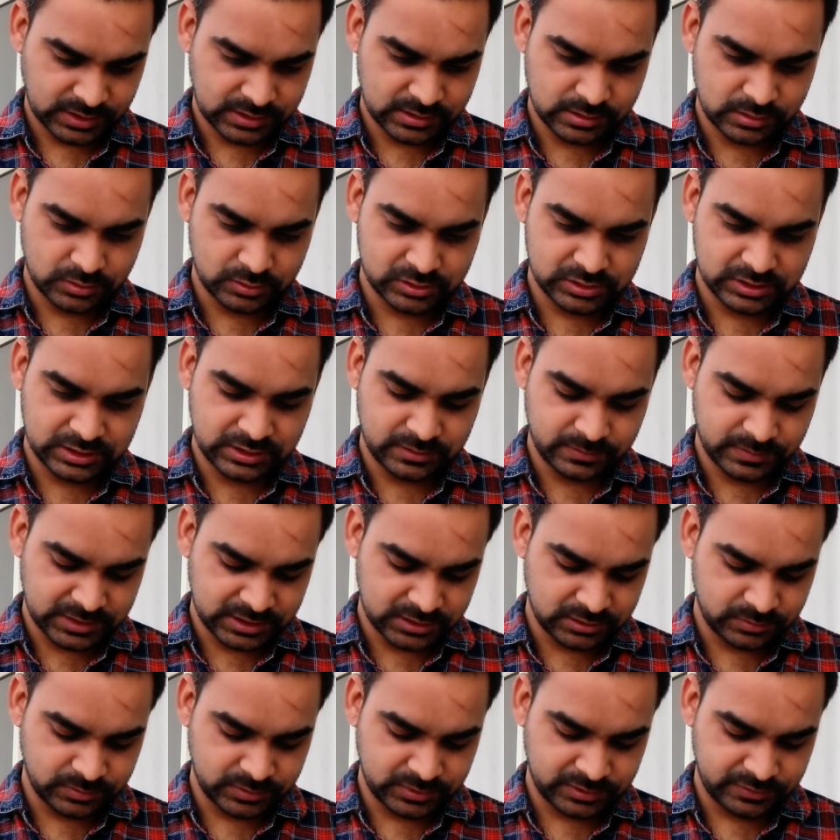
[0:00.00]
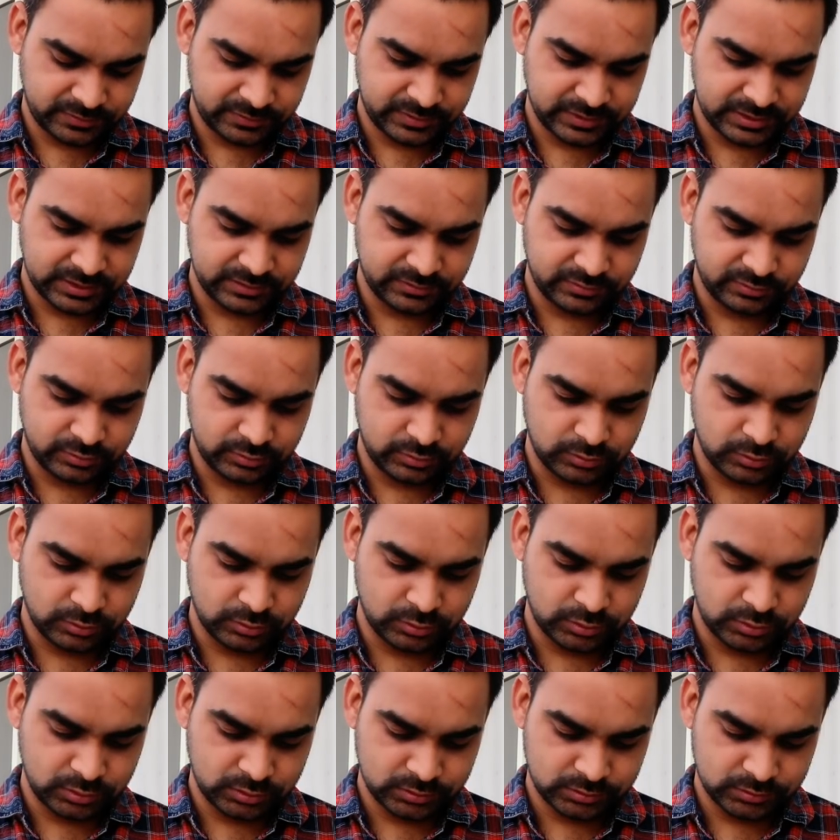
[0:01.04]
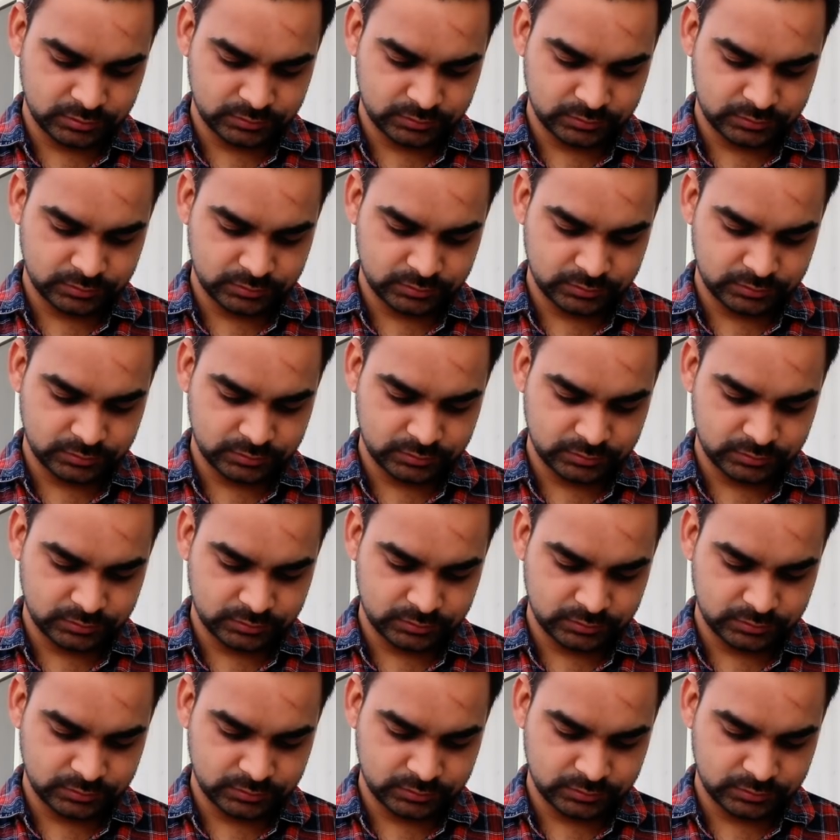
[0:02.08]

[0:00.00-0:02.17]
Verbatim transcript: और उसके बाद में फिर फोर